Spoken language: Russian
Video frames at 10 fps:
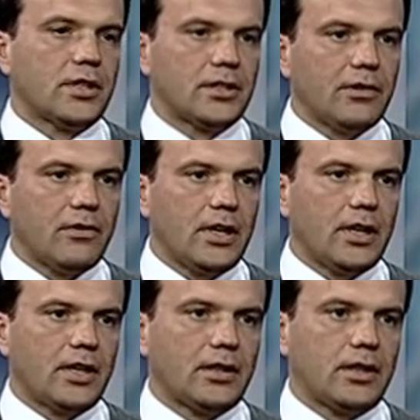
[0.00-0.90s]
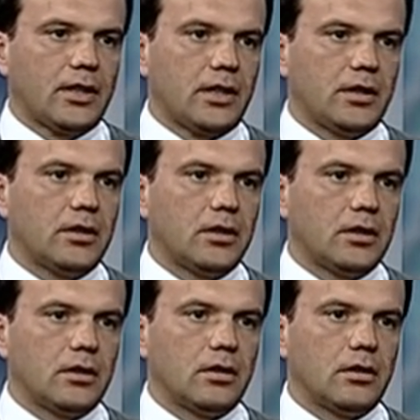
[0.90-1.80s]
слова, это
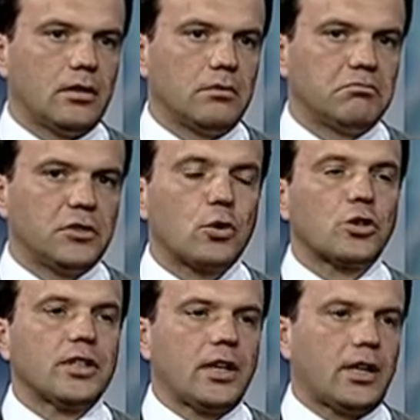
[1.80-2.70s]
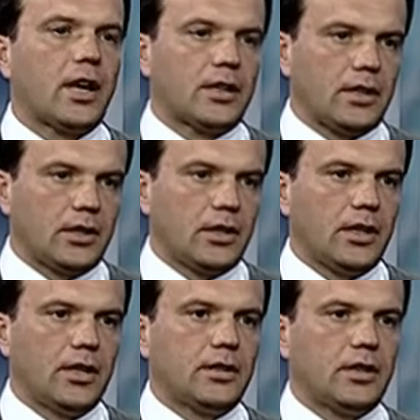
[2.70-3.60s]
э, дорожная карта,
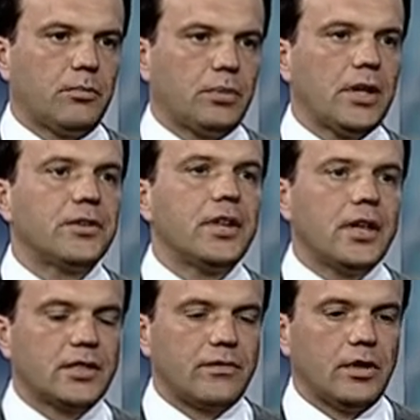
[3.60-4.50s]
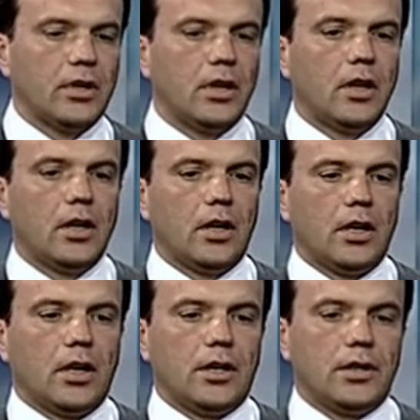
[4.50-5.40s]
это план действий.
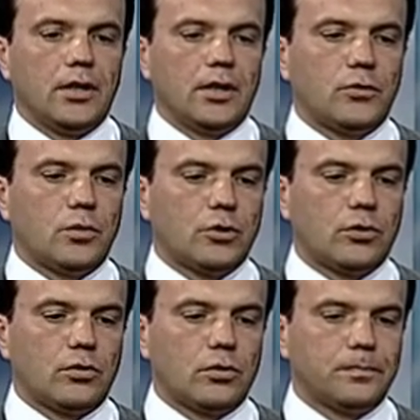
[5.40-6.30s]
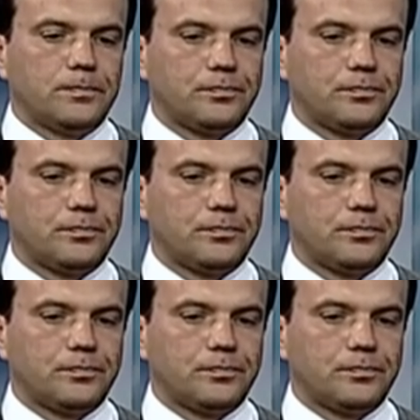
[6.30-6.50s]
Дело в том, что